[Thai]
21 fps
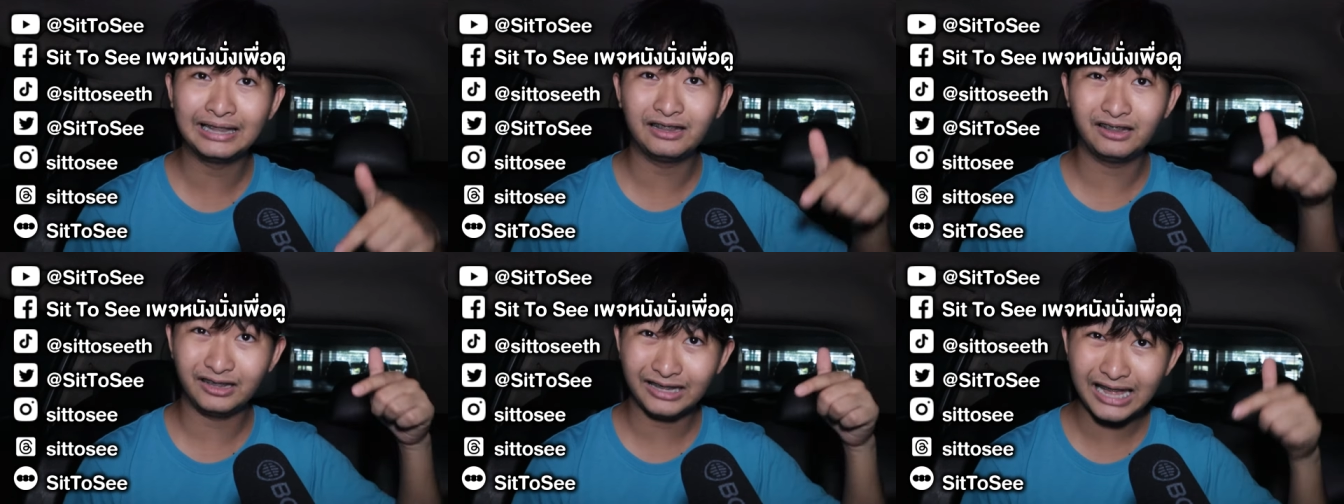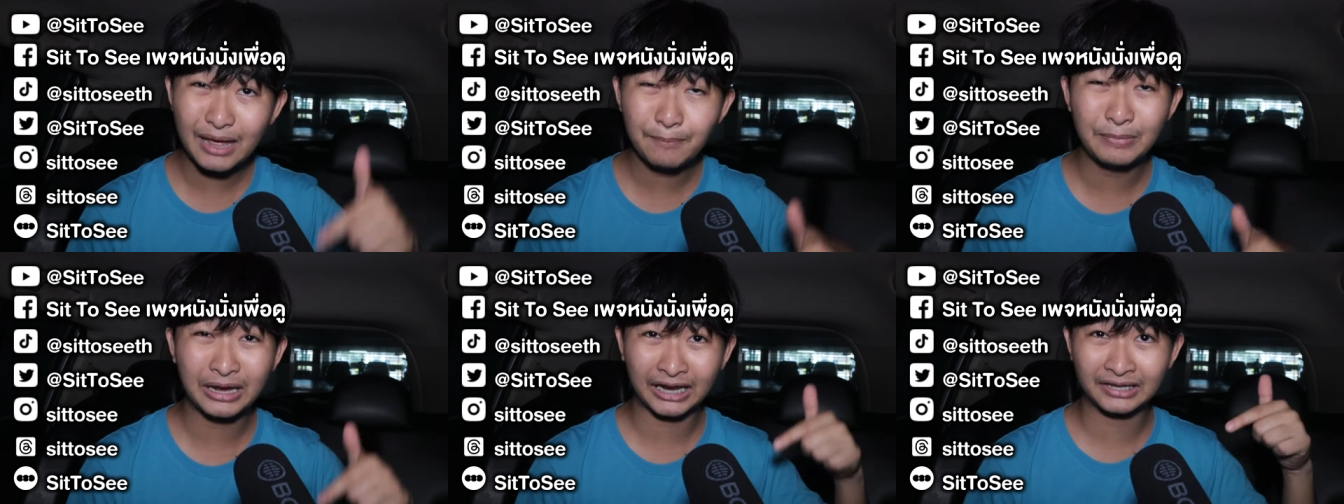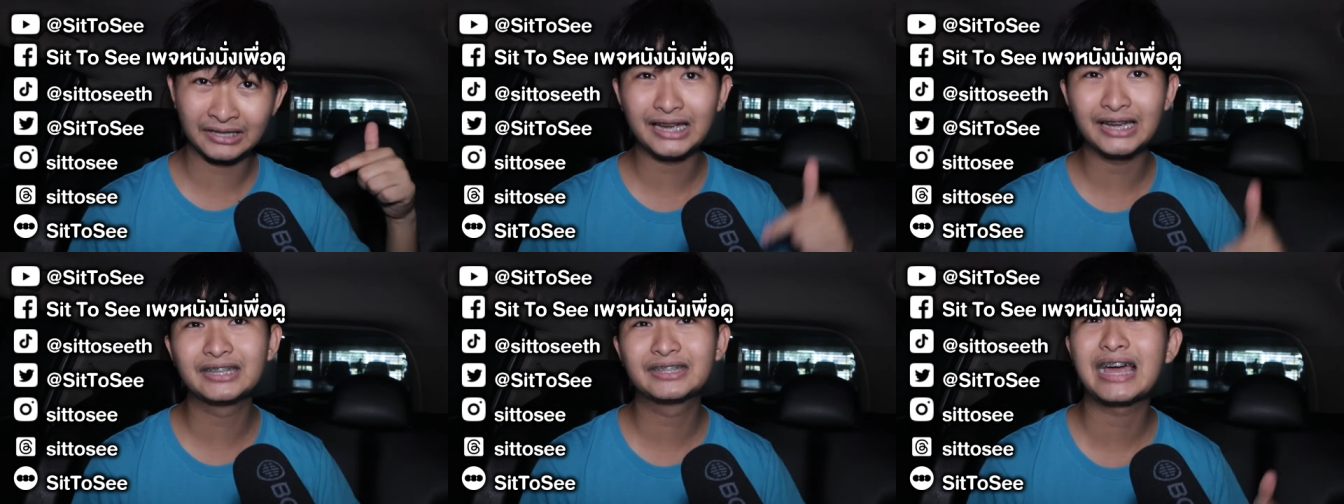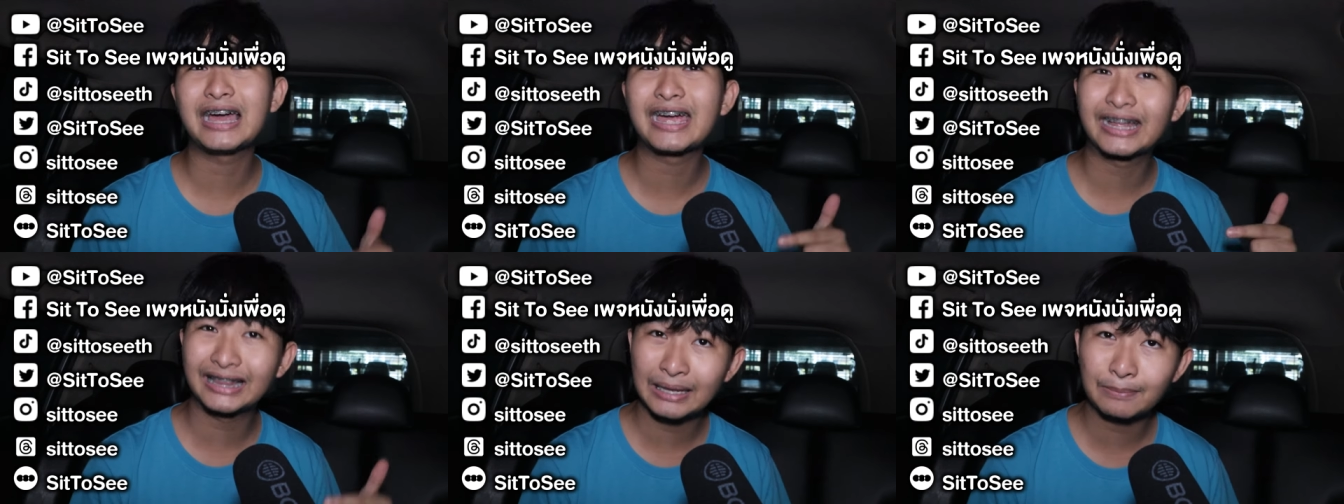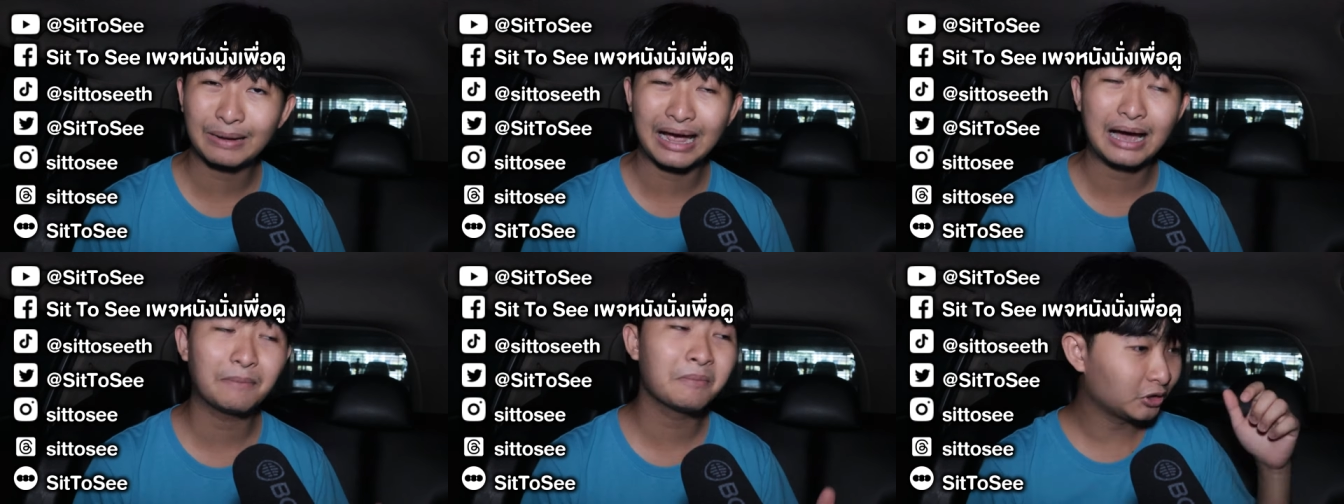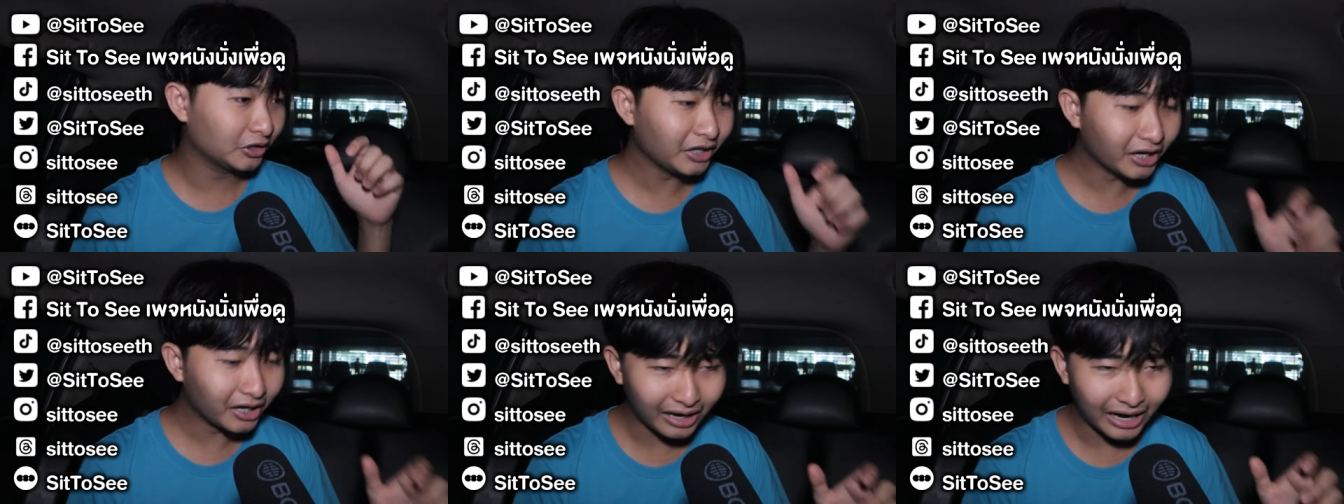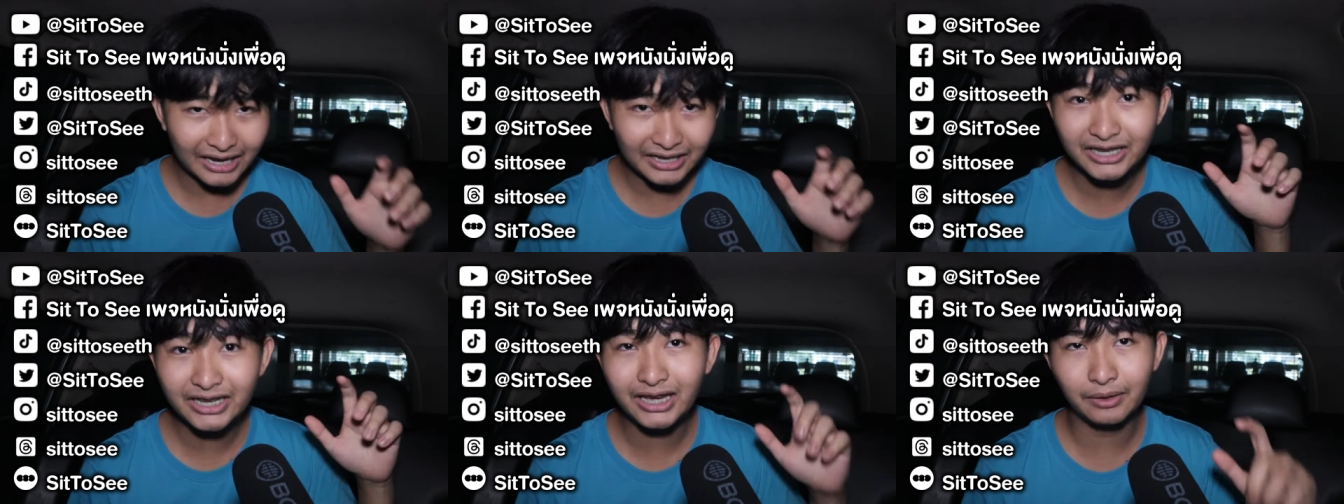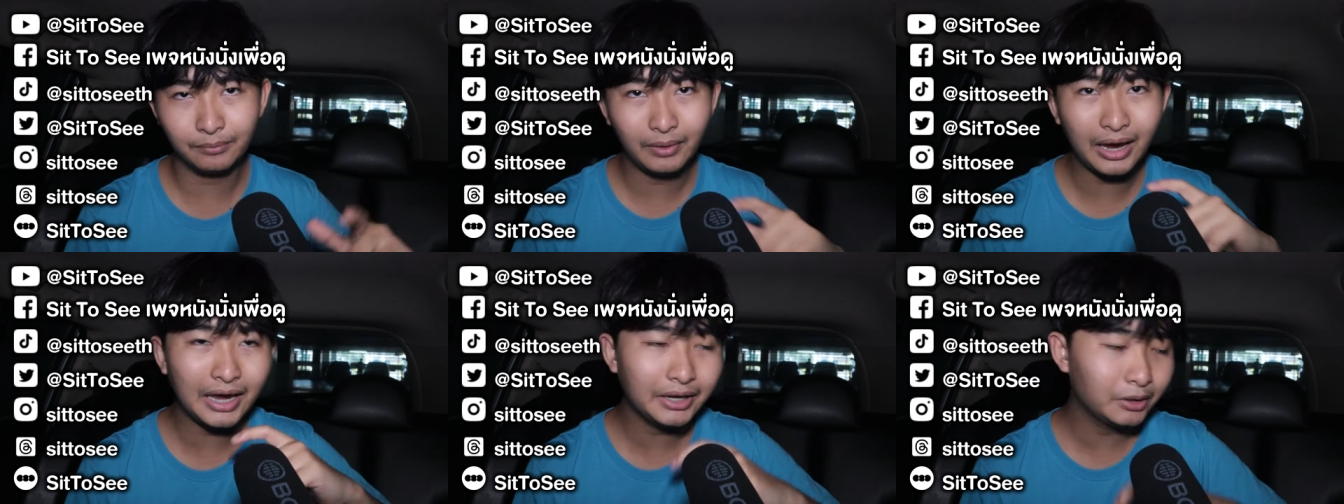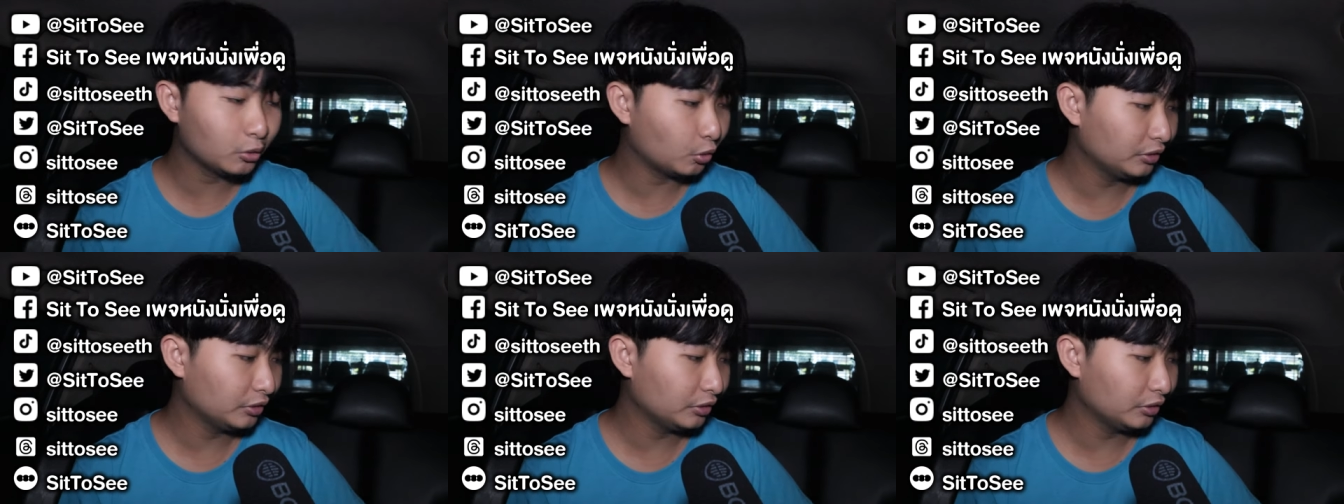นต์แลกเปลี่ยนกันได้ที่ใต้คลิปครับ ส่วนถ้าใครที่ยังไม่